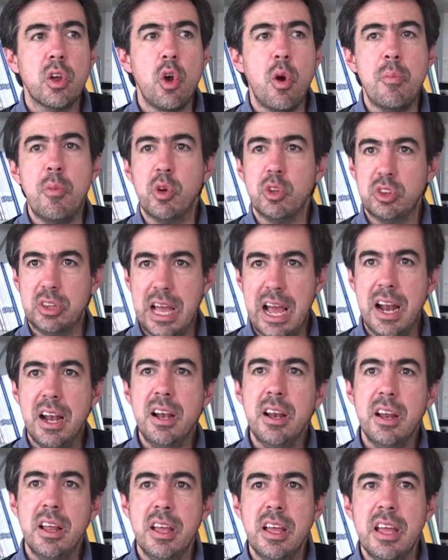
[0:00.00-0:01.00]
como
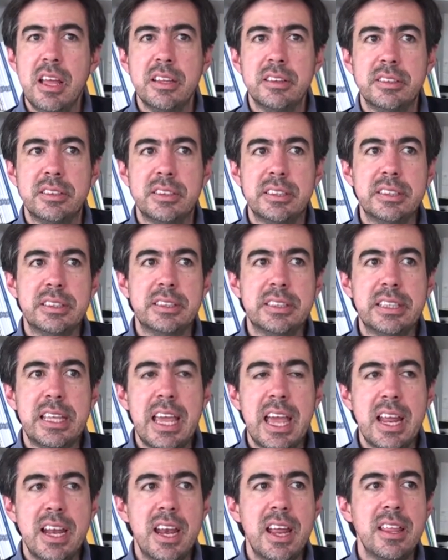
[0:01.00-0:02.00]
tal
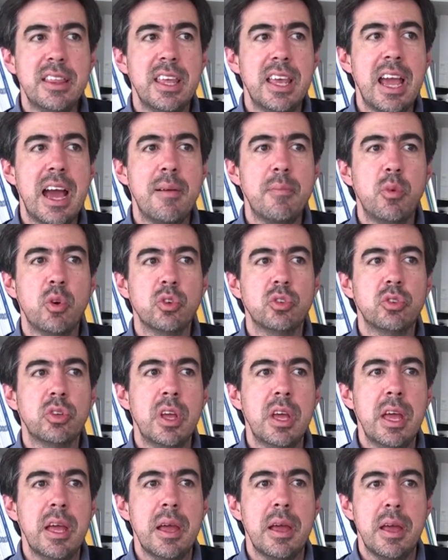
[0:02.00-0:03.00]
tiene, digamos,
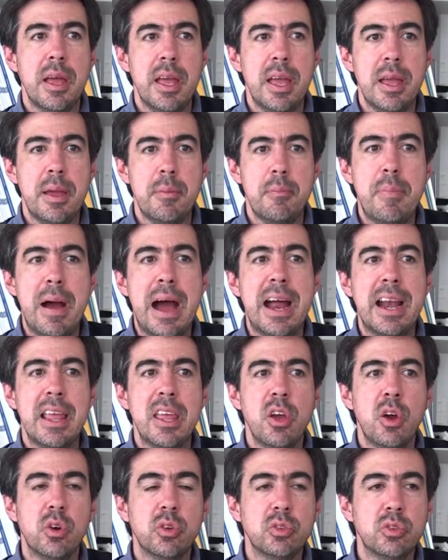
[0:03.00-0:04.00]
eh,
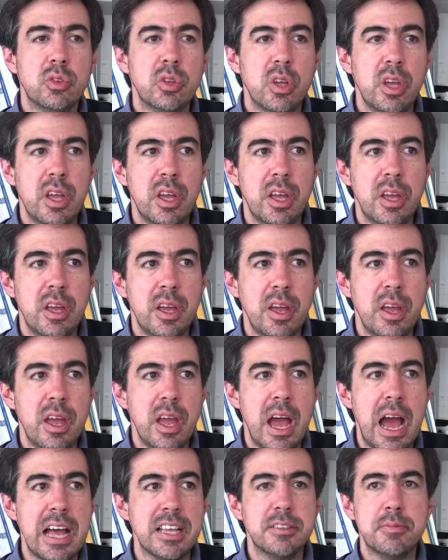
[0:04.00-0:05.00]
varios eh,
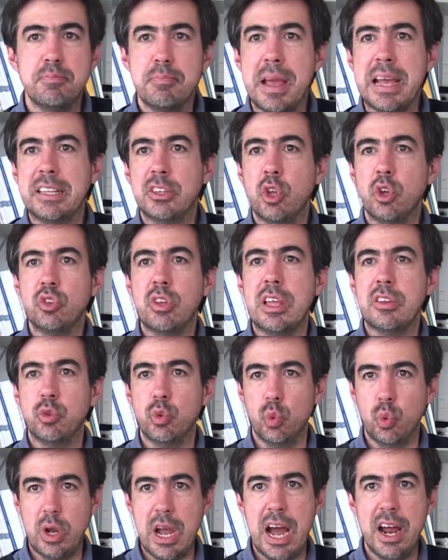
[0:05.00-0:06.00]
aspectos a
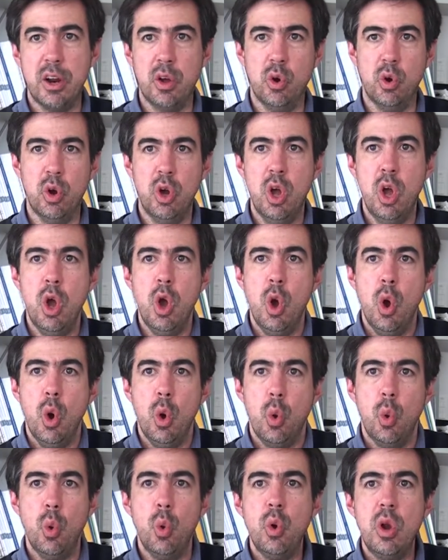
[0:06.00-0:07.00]
su cargo.
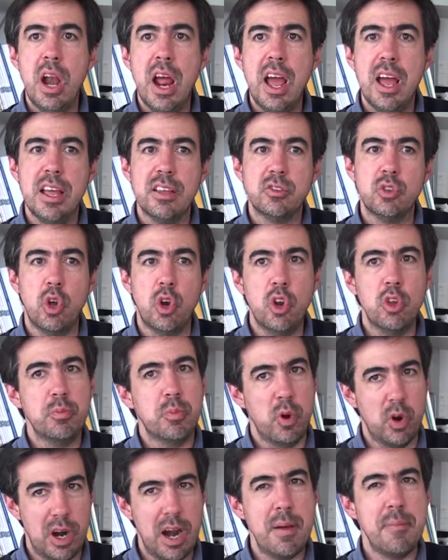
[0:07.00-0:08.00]
Una son los
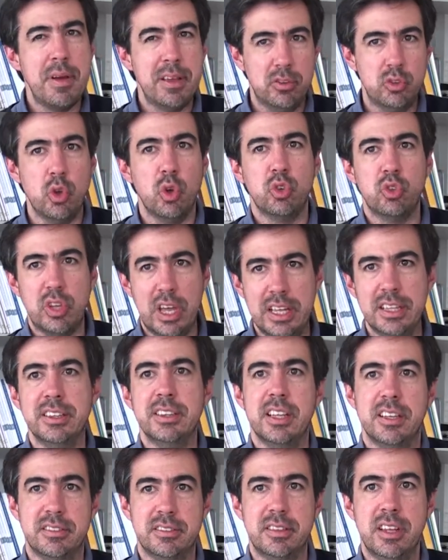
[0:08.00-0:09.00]
programas
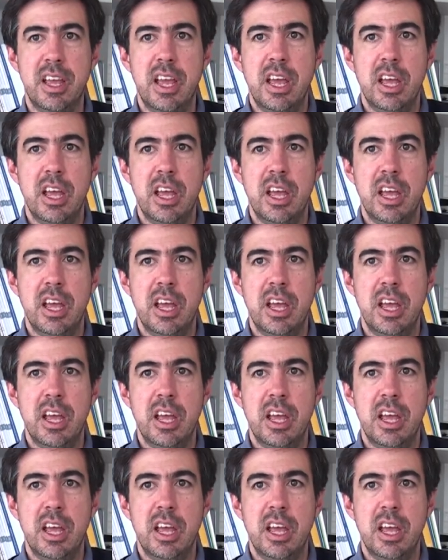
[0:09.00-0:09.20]
docentes.